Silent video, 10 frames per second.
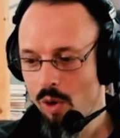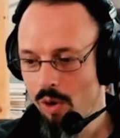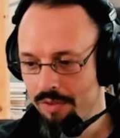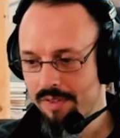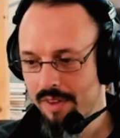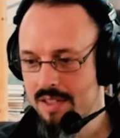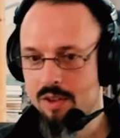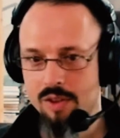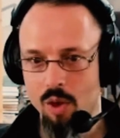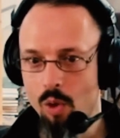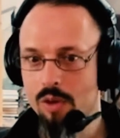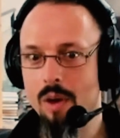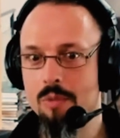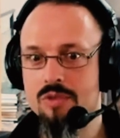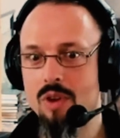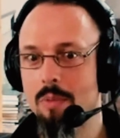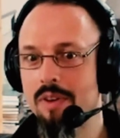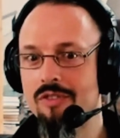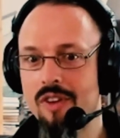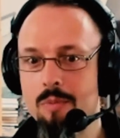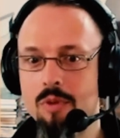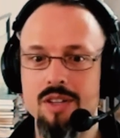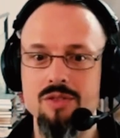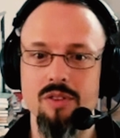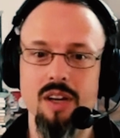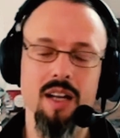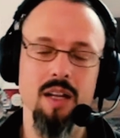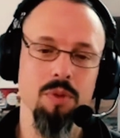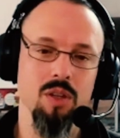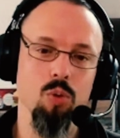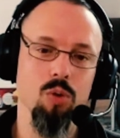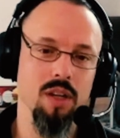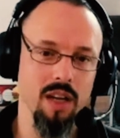Und das ist auch der Grund, warum Scrum ein Framework ist und keine Methode,